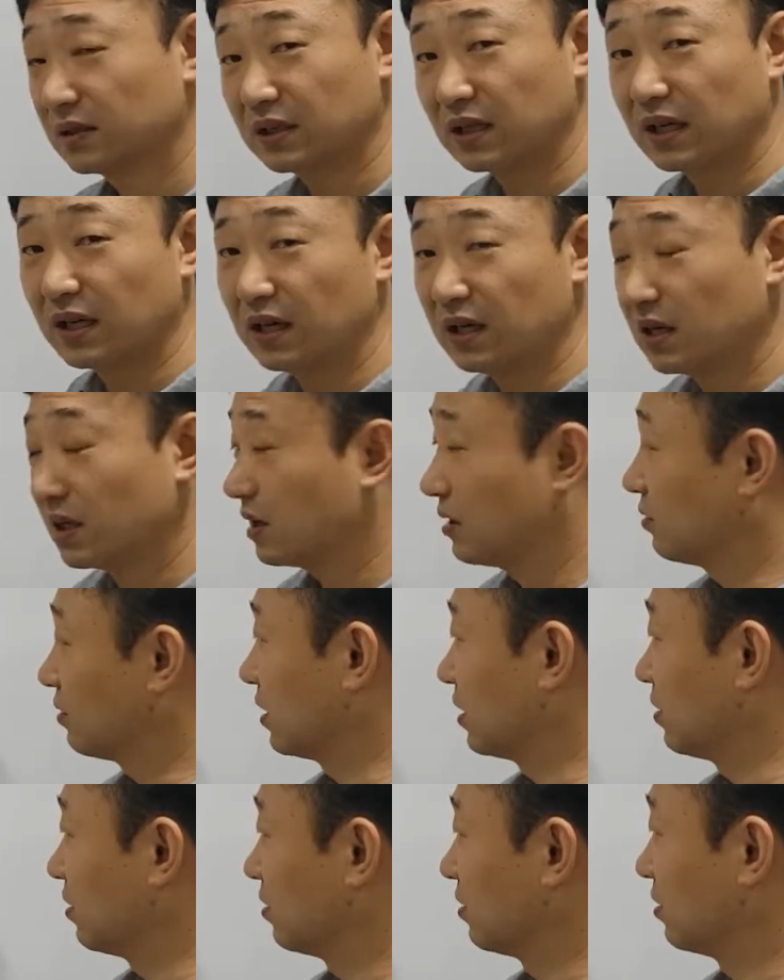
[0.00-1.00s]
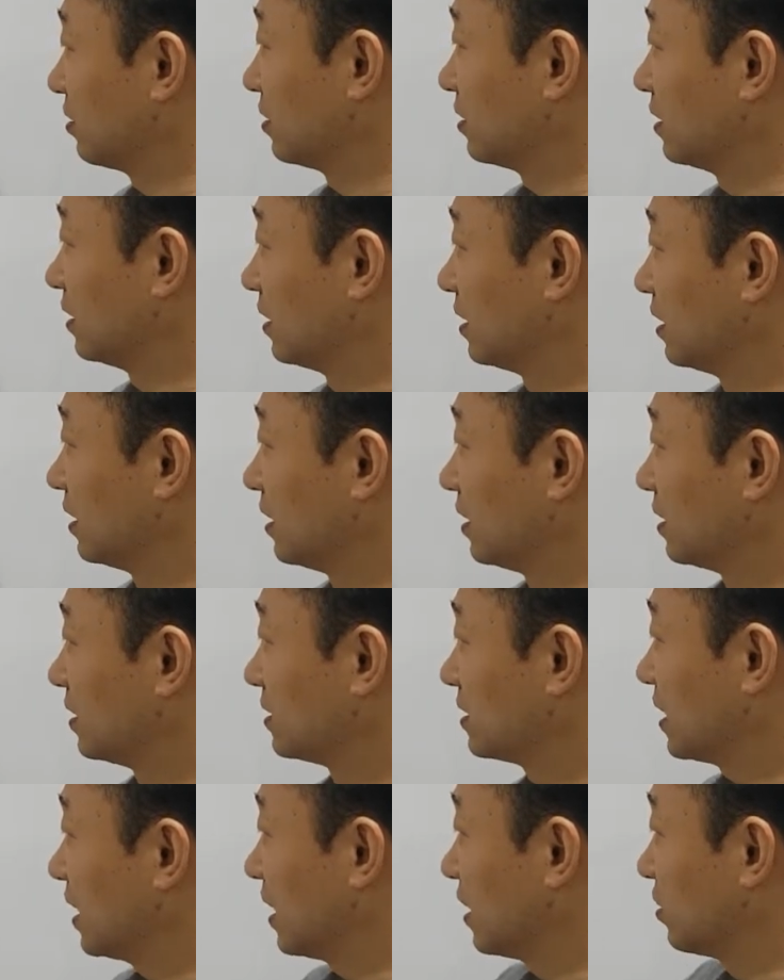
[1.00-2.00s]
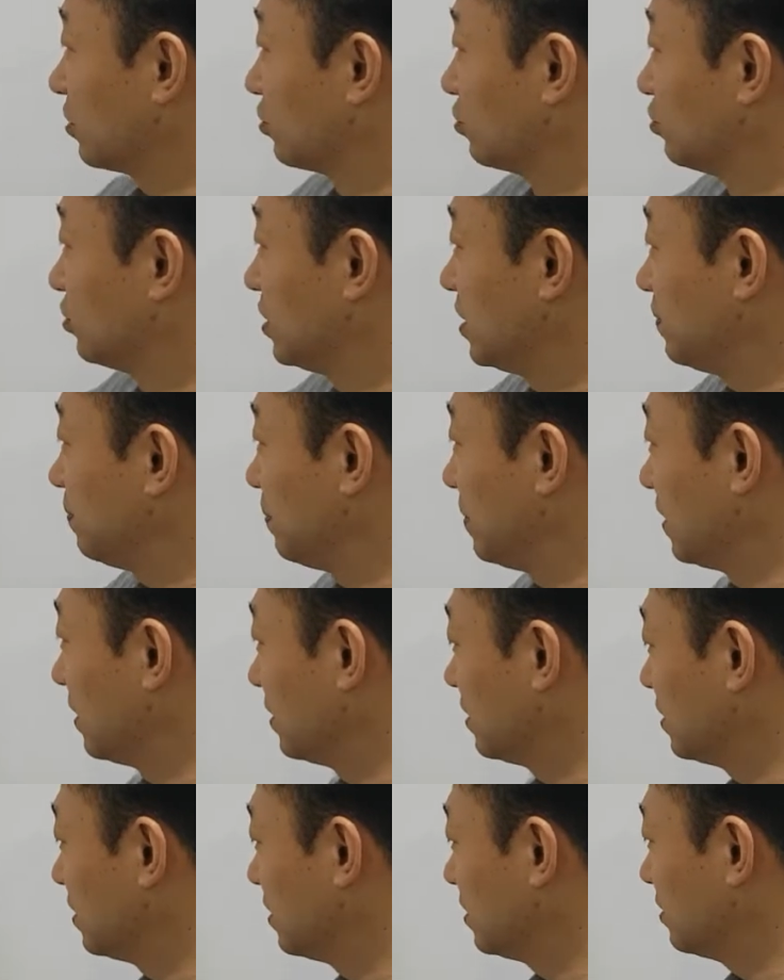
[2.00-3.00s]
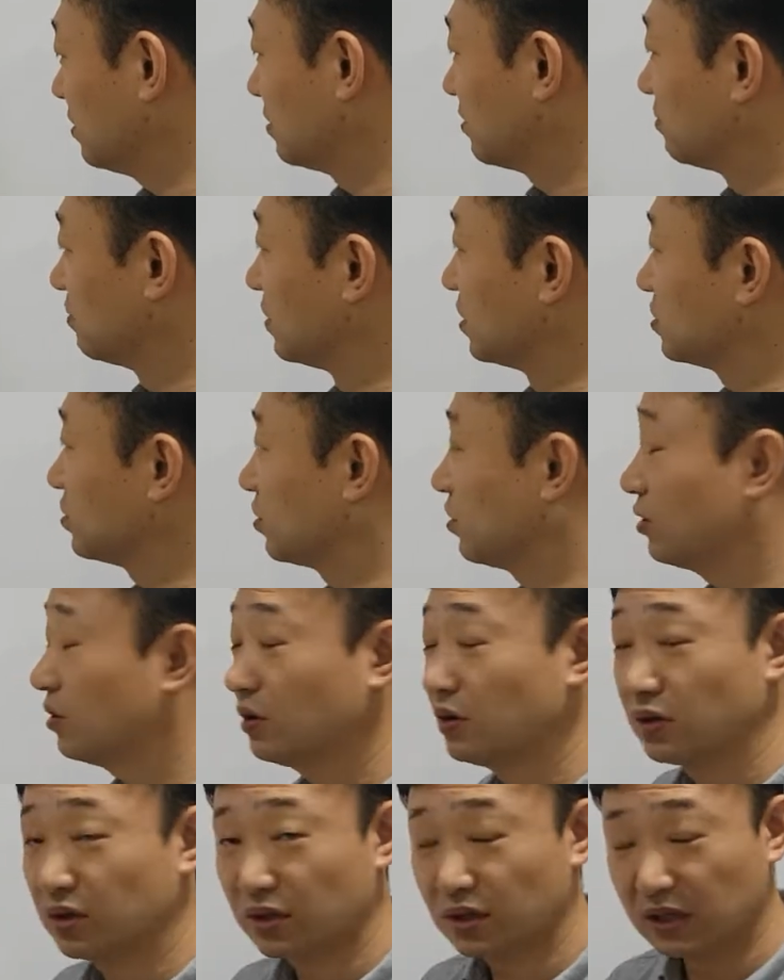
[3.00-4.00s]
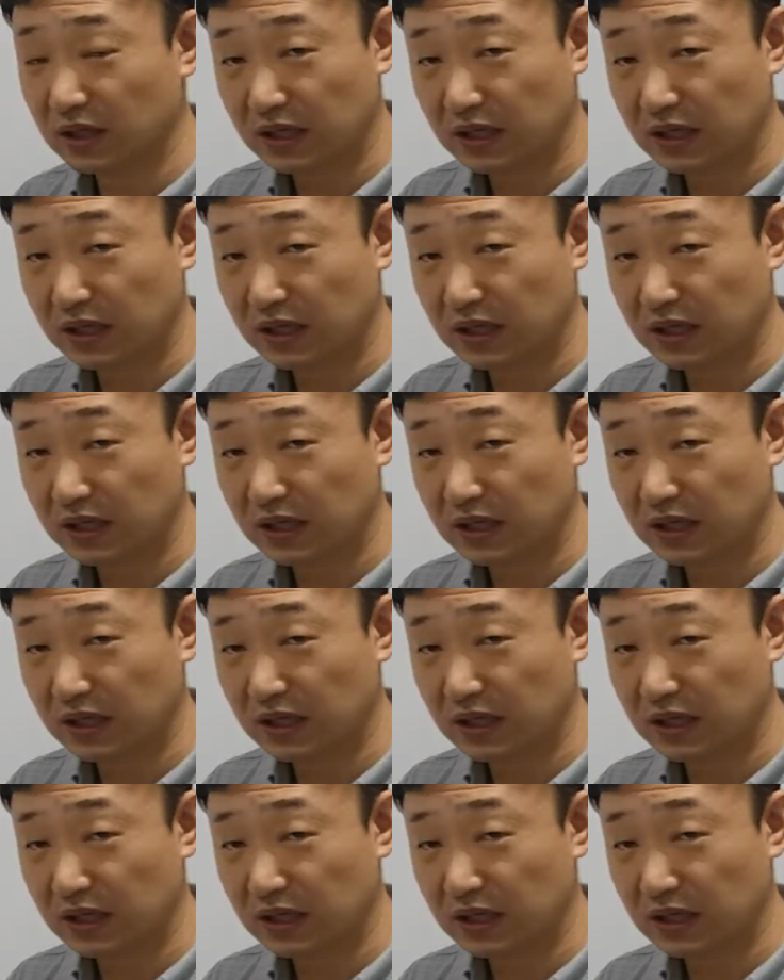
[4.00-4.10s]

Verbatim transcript: 타락이라고 해요. 자, 루시퍼는 뭐죠?